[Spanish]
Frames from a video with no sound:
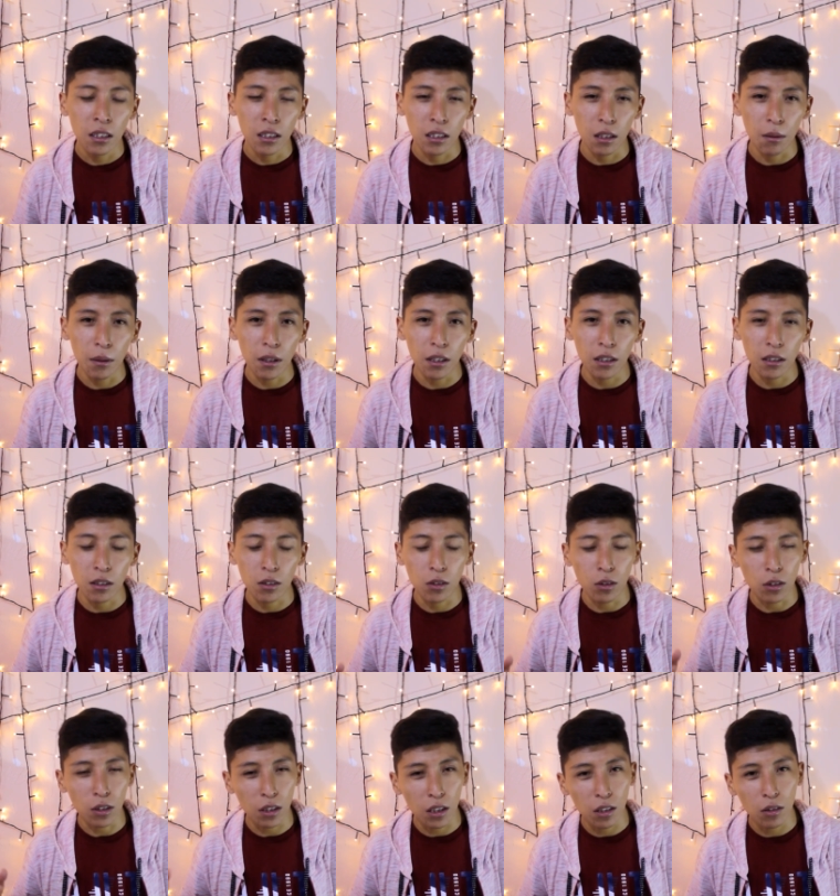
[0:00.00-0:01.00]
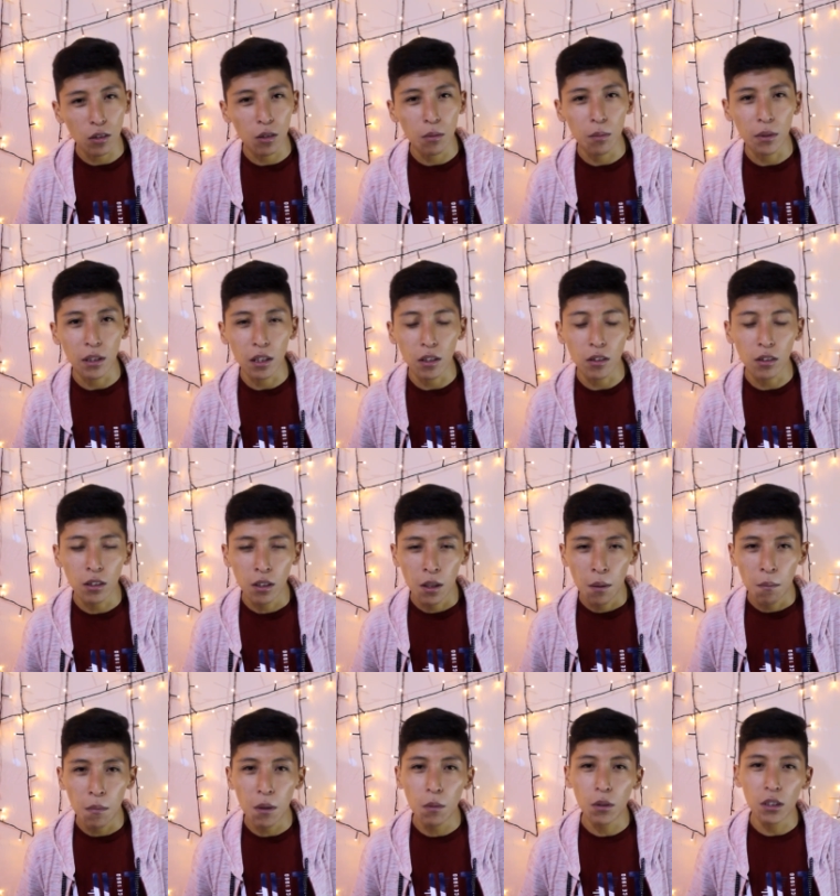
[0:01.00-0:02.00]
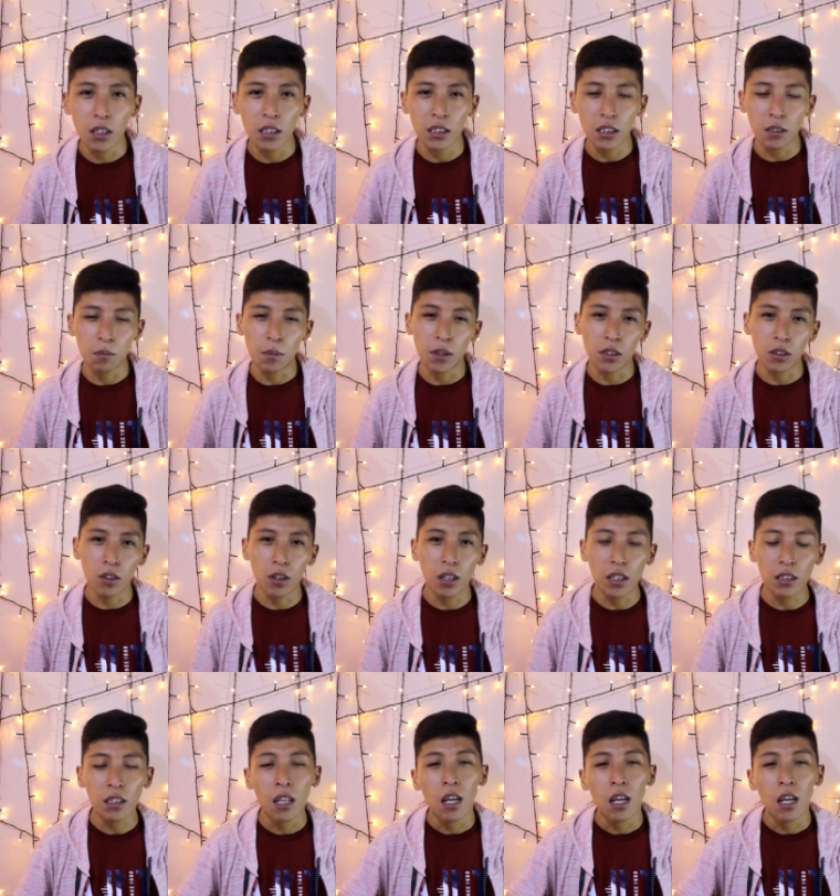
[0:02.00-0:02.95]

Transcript: que va recorriendo el video vemos que esas personas